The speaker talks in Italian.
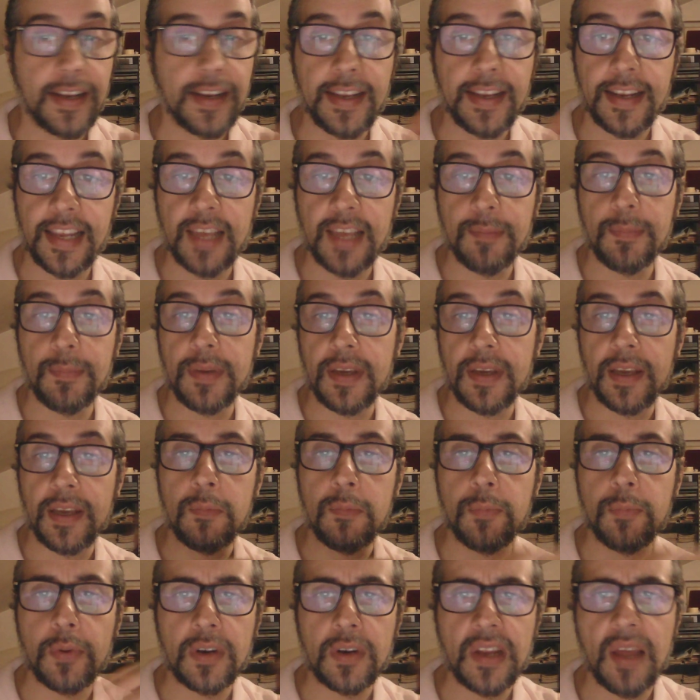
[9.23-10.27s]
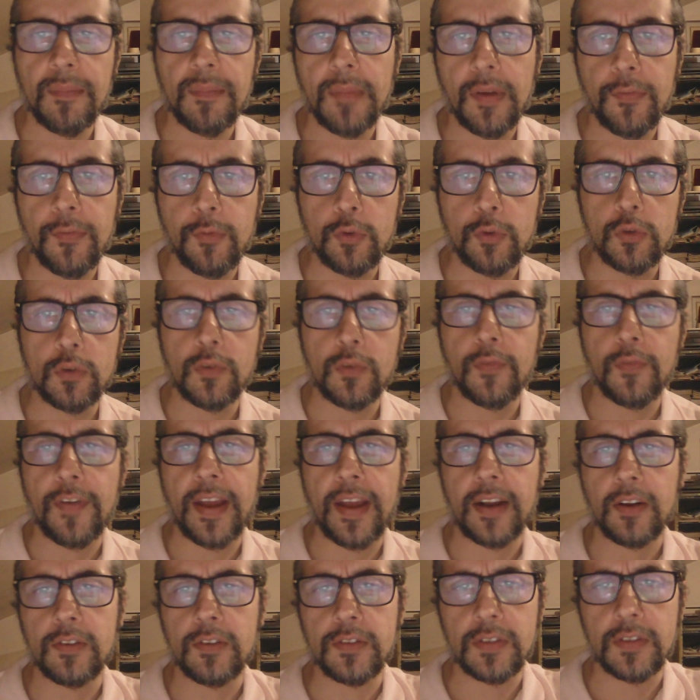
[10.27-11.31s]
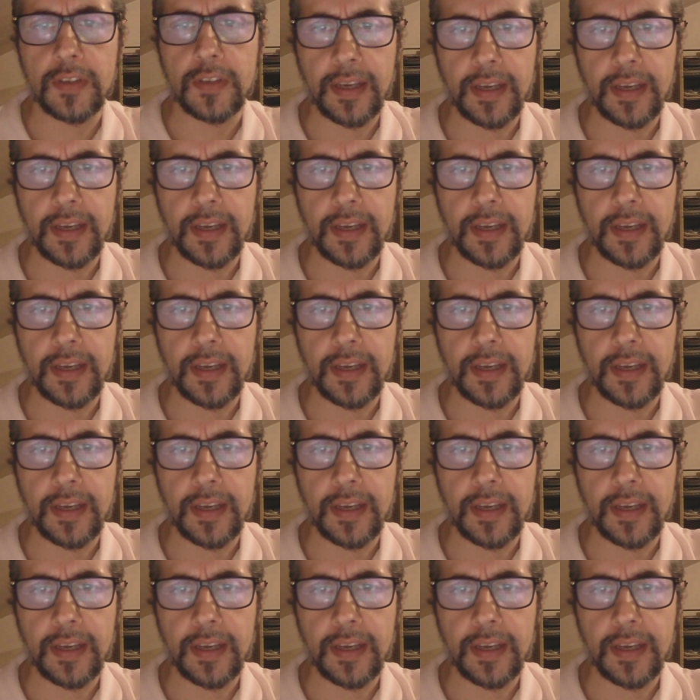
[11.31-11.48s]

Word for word: il club e un programma Future Falcons,